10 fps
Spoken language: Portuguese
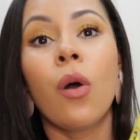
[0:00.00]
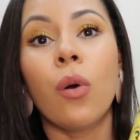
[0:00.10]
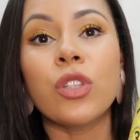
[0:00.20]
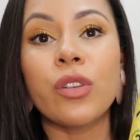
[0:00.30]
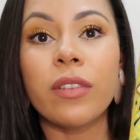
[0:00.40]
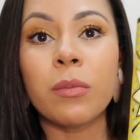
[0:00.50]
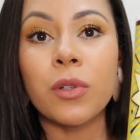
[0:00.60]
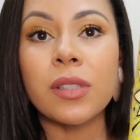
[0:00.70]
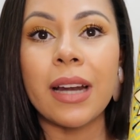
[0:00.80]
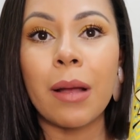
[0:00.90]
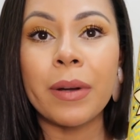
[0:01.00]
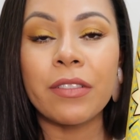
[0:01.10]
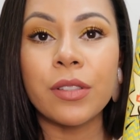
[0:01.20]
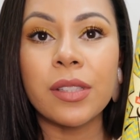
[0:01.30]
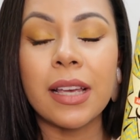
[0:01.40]
Hoje eu vim mostrar
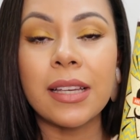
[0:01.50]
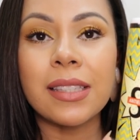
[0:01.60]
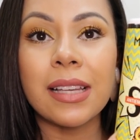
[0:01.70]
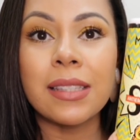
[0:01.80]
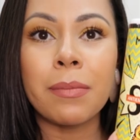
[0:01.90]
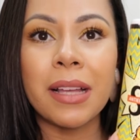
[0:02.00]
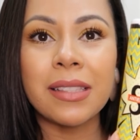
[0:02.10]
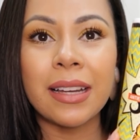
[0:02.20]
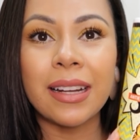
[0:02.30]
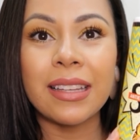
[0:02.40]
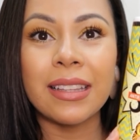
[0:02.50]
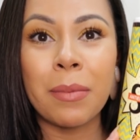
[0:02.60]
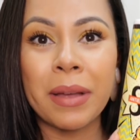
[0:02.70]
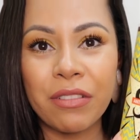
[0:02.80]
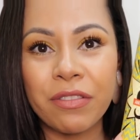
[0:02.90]
pra vocês essa máscara aqui
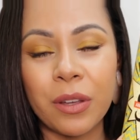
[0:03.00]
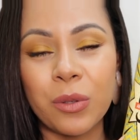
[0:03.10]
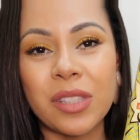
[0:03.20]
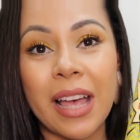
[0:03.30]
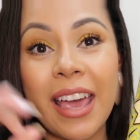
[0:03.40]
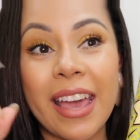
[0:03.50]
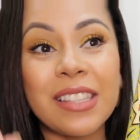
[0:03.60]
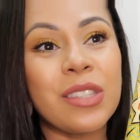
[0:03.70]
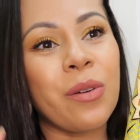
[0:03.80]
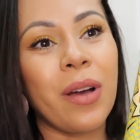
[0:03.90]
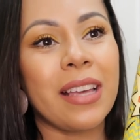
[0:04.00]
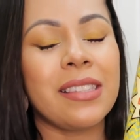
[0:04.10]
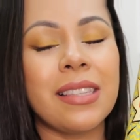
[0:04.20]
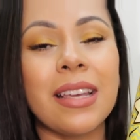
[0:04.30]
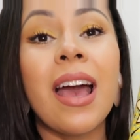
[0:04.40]
da My a
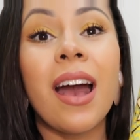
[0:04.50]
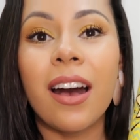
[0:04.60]
SOS